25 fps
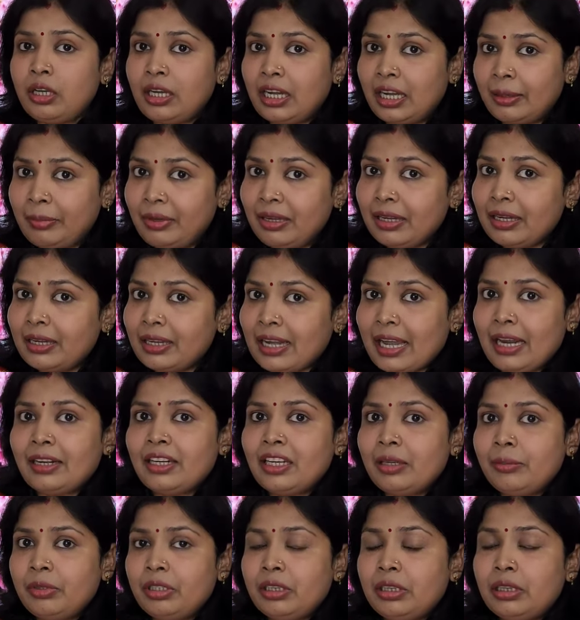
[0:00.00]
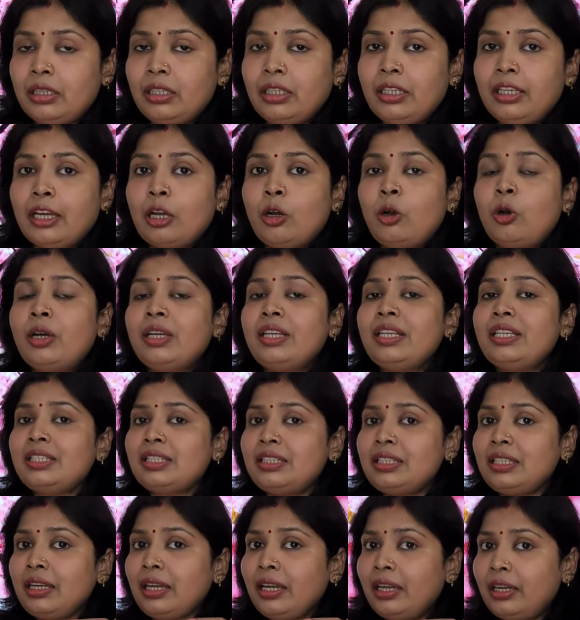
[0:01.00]
हमें कैलोरी मिलती है और
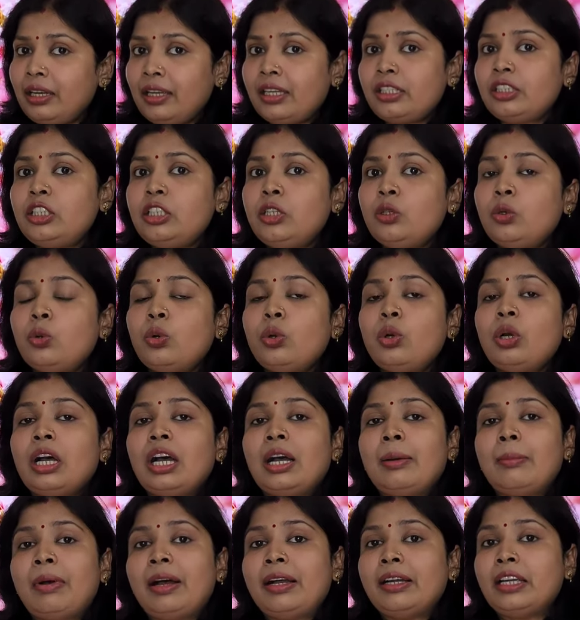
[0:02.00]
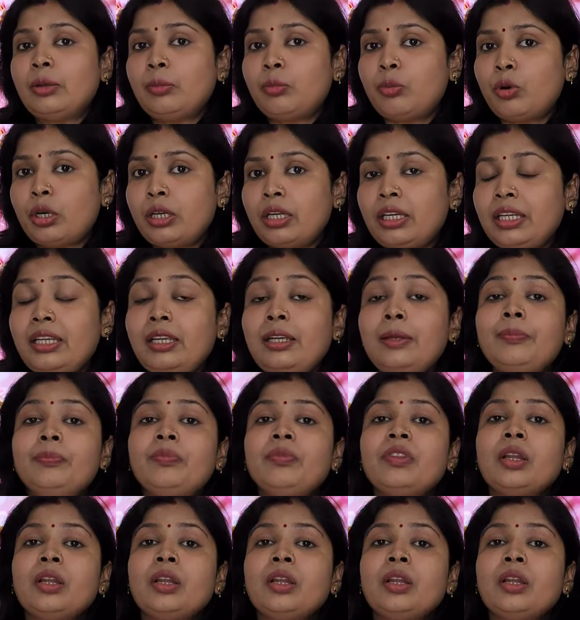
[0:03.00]
इसी एनर्जी को हमारी बॉडी